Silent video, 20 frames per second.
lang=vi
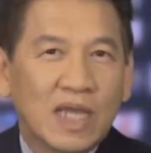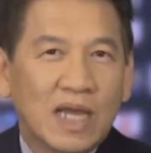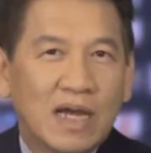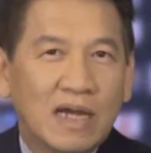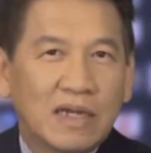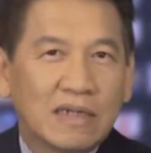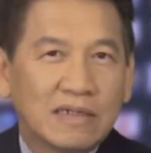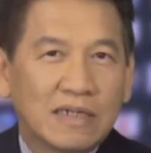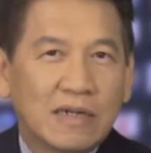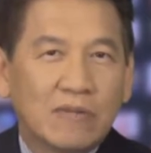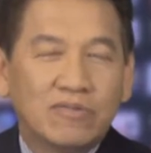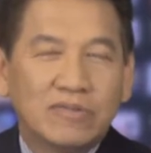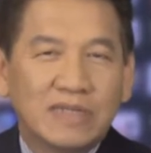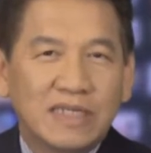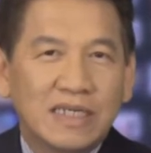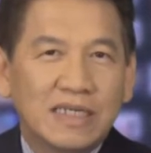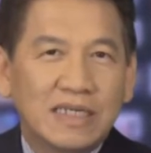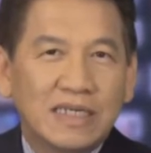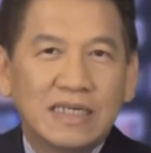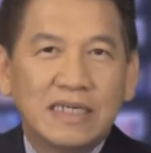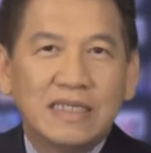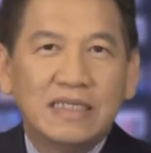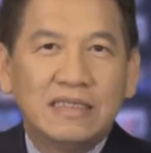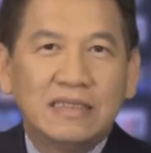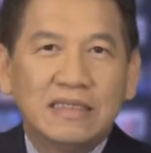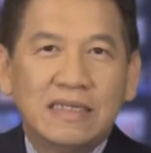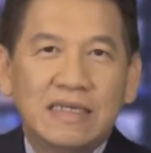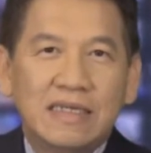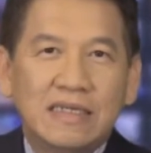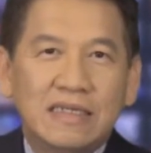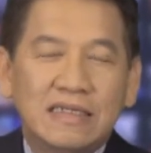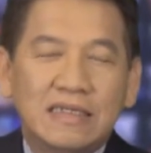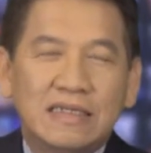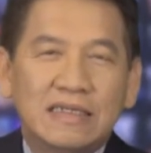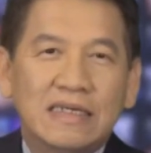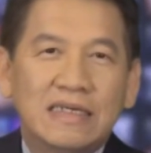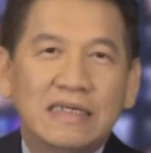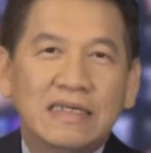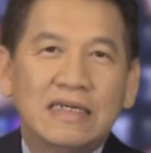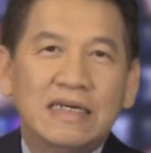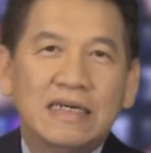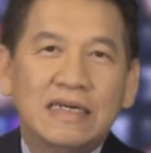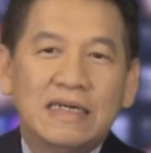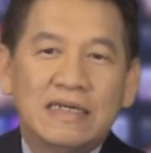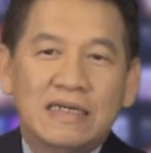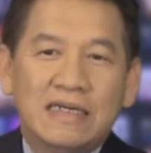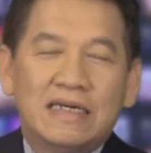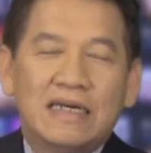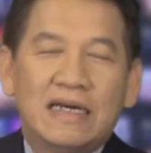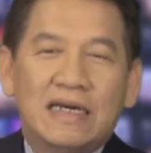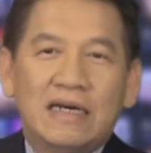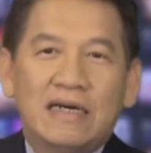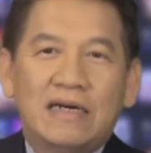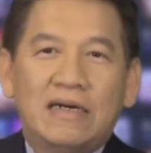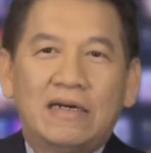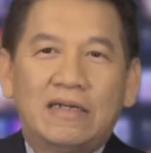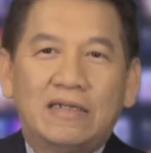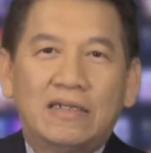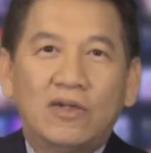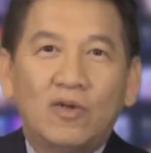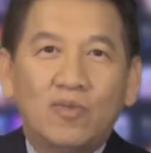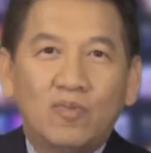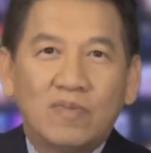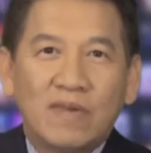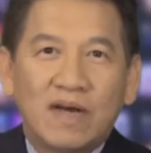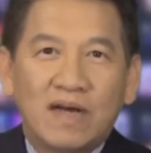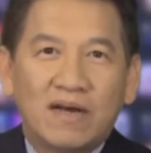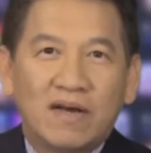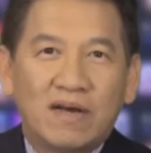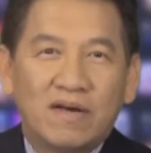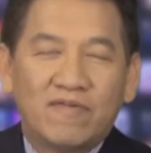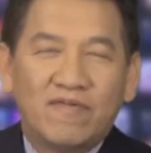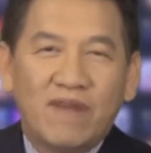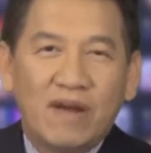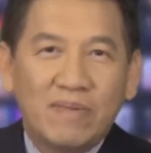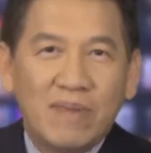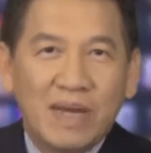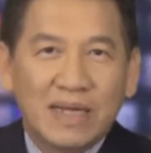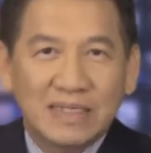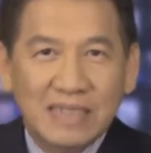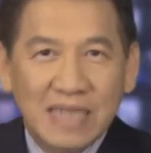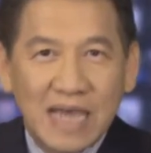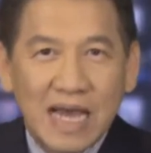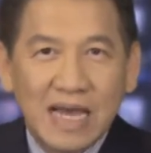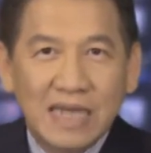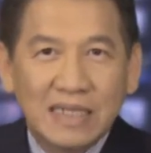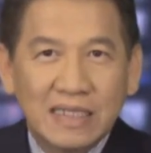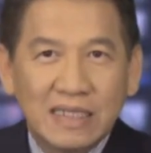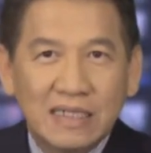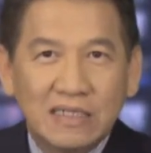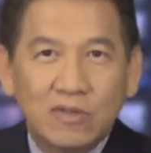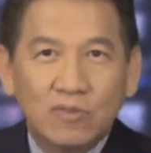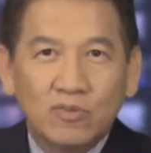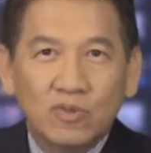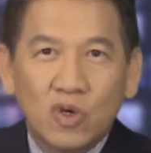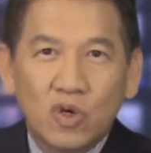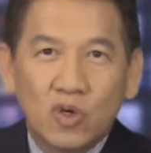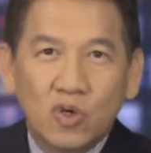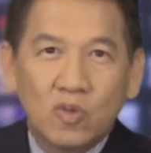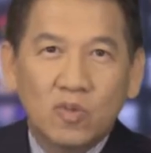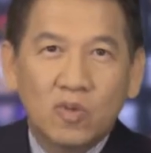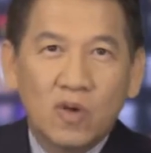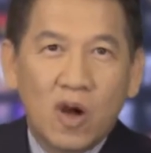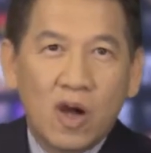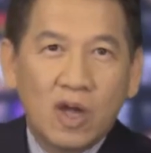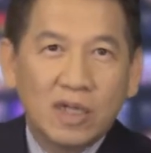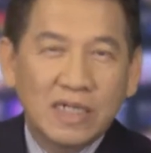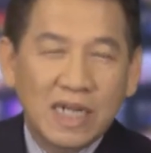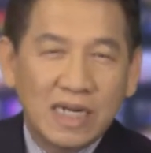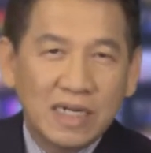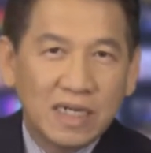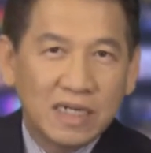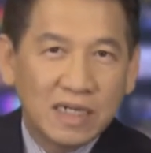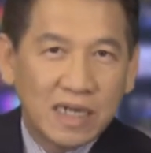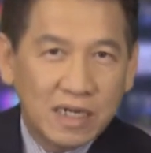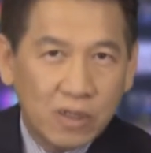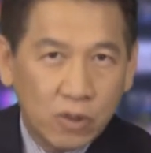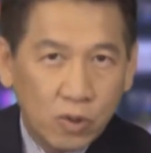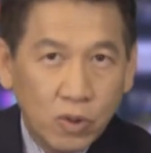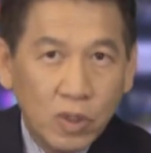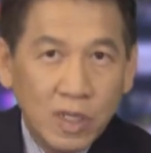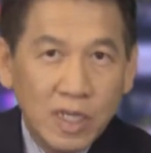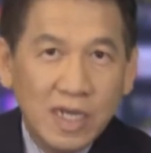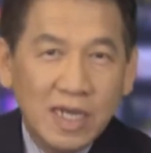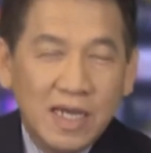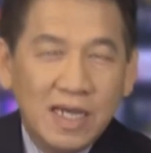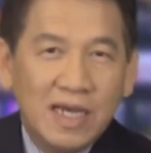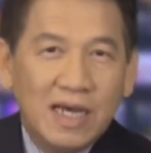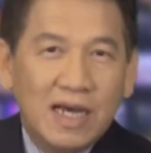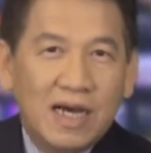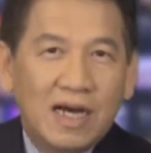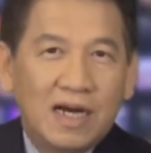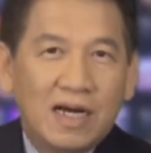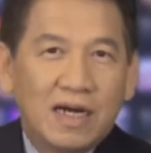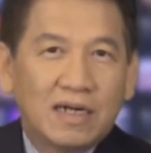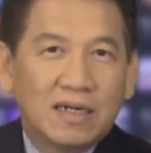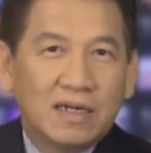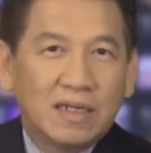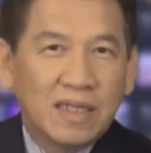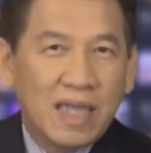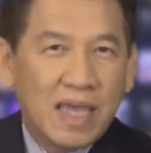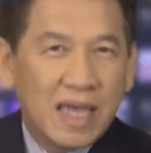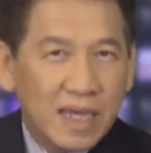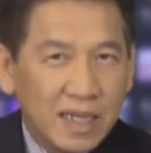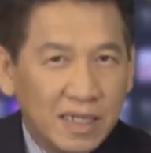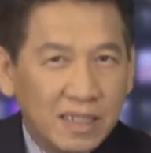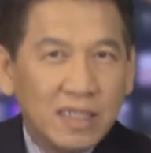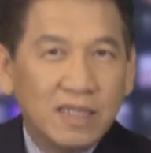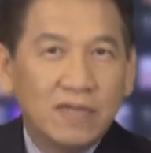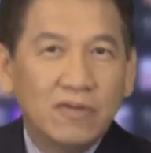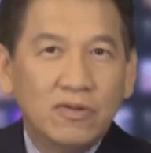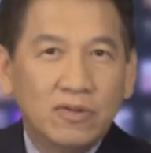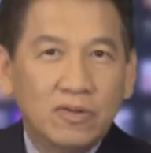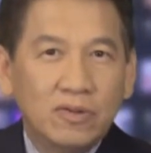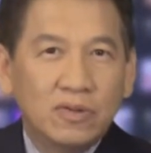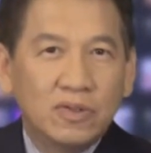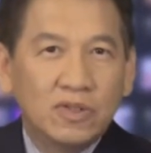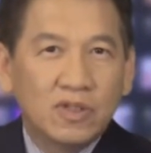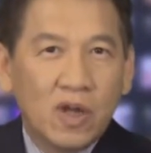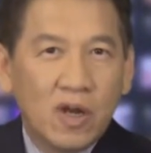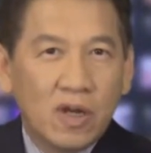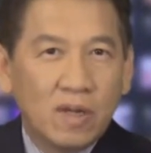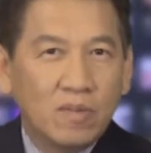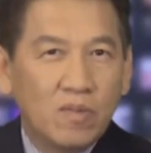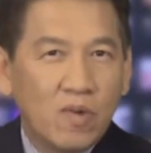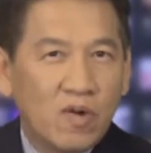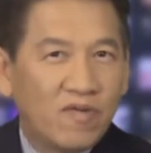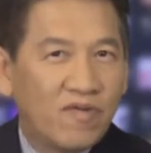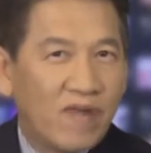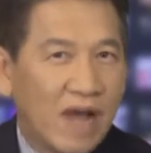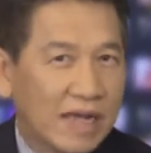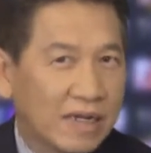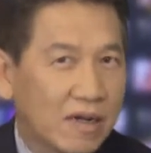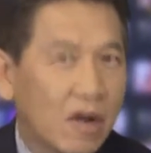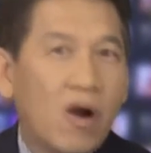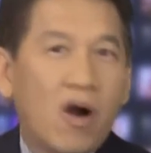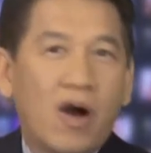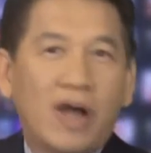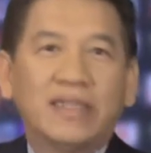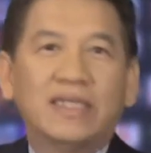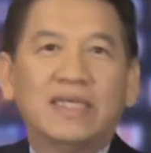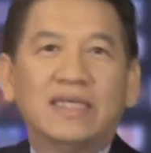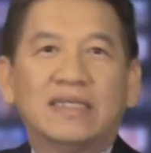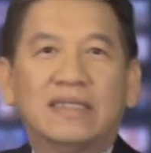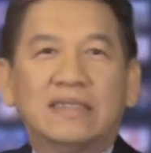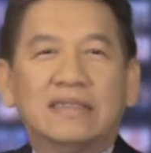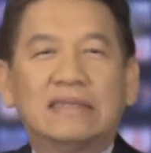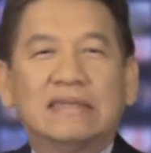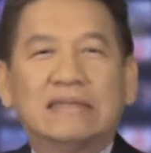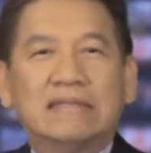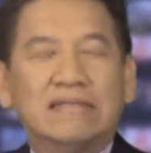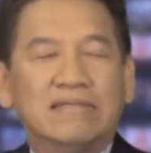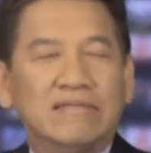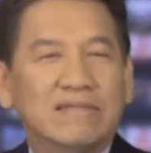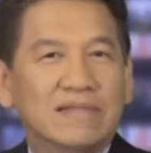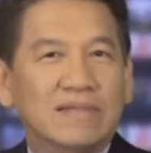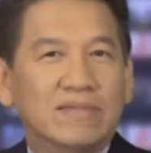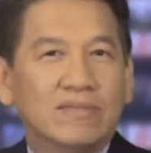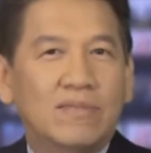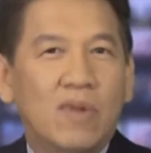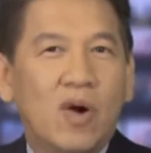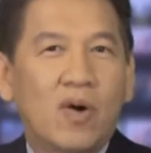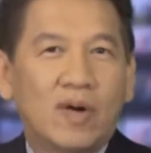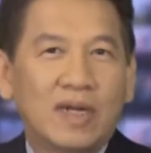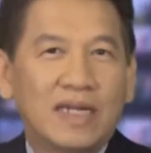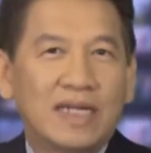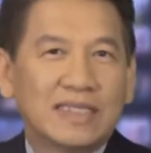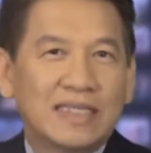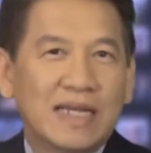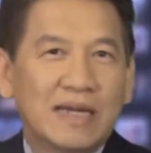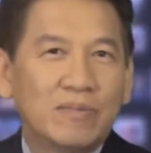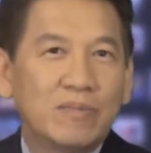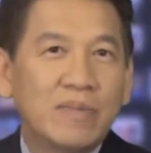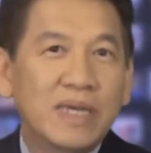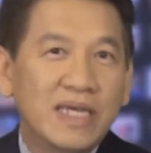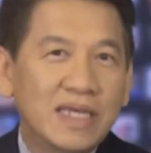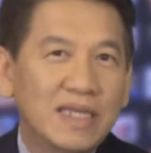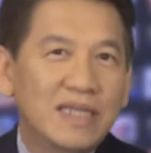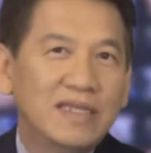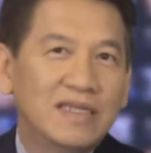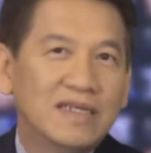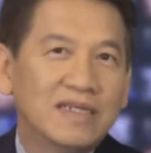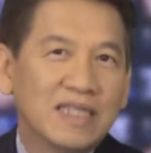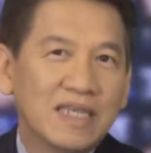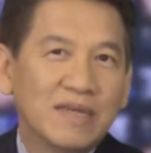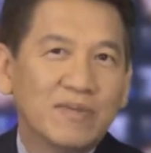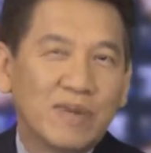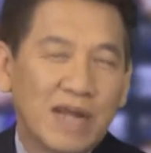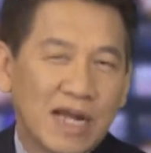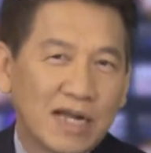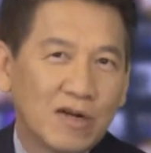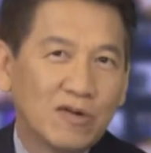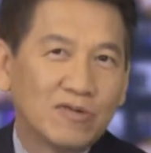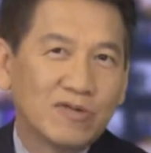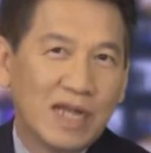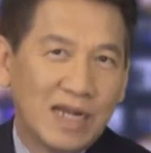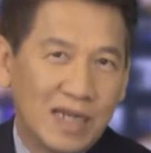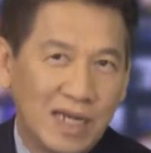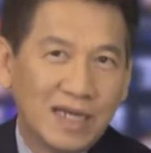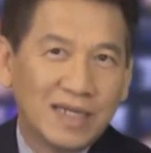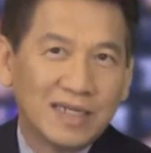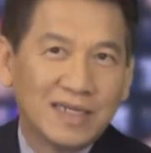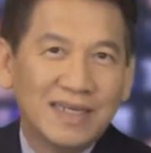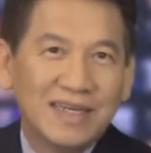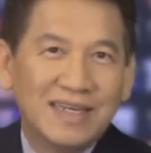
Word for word: à, trong cái cái cái cái cái à, lúc mà vắng mặt xa thì chúng tôi cũng có trả lời đầy đủ. À, có thể thiếu sót một vài câu hỏi thì một là chắc bí chưa tìm ra câu trả lời